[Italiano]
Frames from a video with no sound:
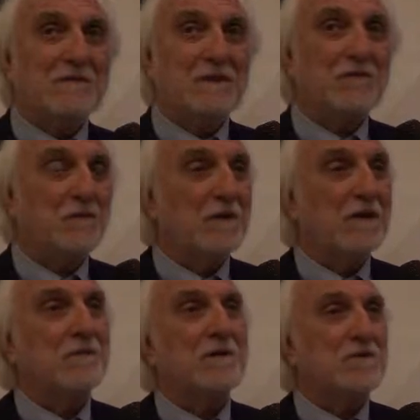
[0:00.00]
una
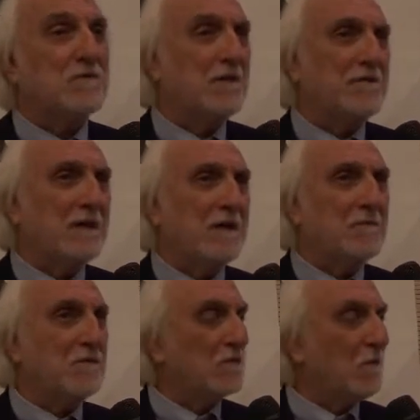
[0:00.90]
follia perché c'è una fila
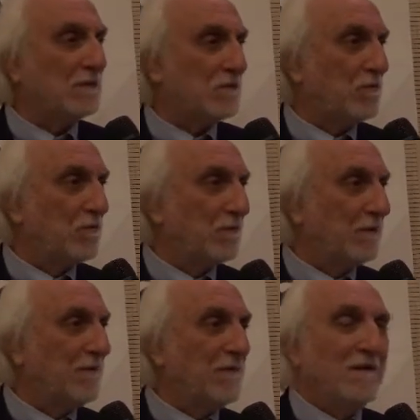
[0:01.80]
almeno di quattro
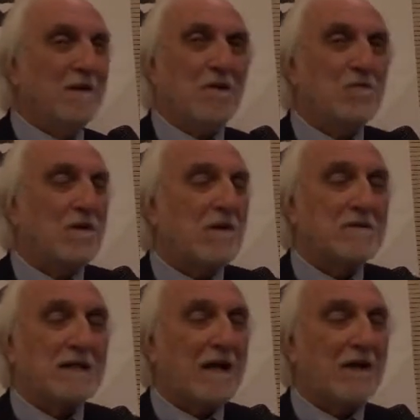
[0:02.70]
ore, o una
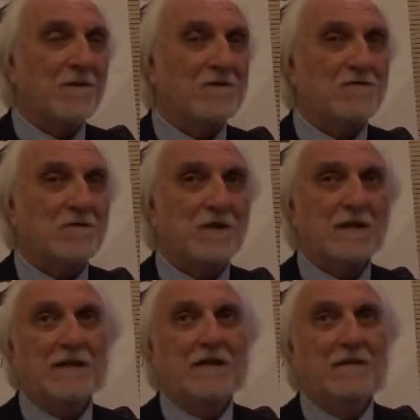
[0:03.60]
cosa analoga
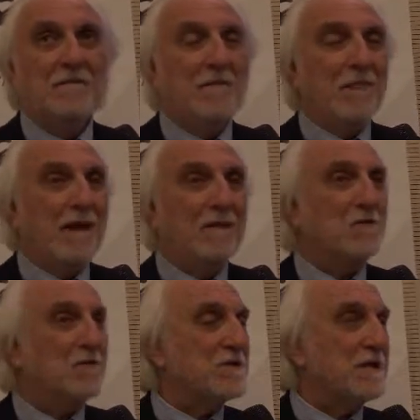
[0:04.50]
succede al
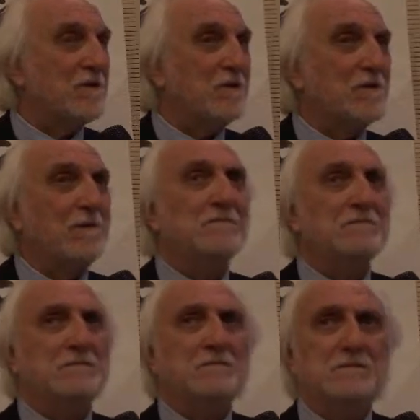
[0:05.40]
Colosseo a Roma,
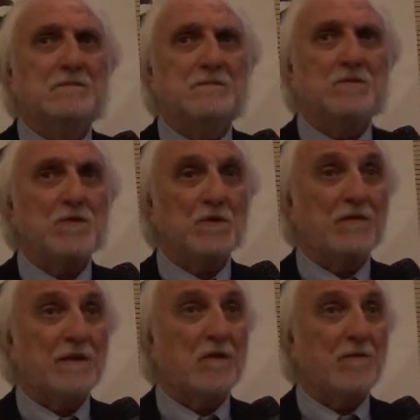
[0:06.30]
mm, ci sono
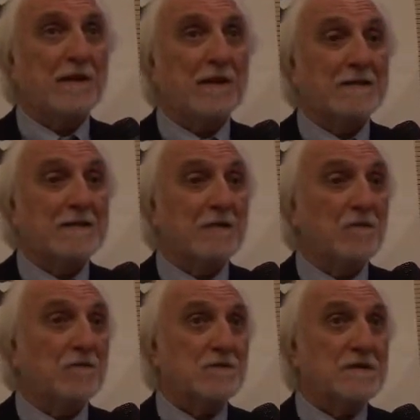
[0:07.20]
fenomeni che
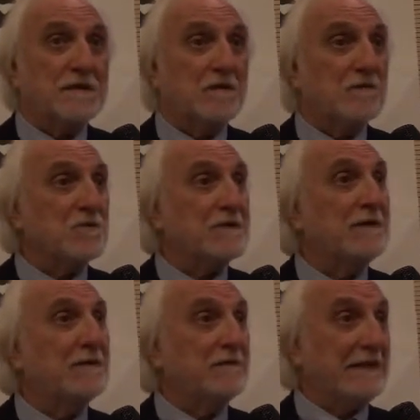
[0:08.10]
stanno, si stanno
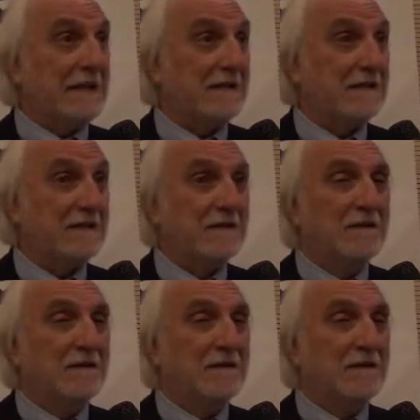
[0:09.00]
dimostrando evidenti,